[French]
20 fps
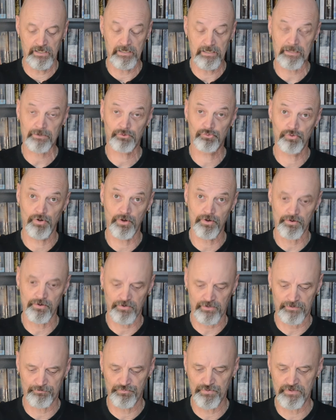La
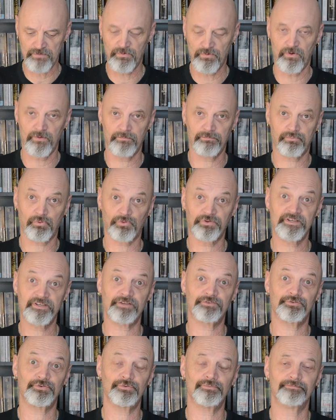couleur et puis ben, pour ce qu'il y
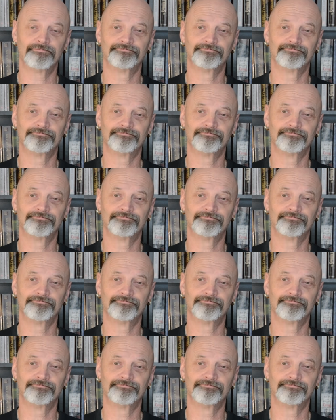a dessus.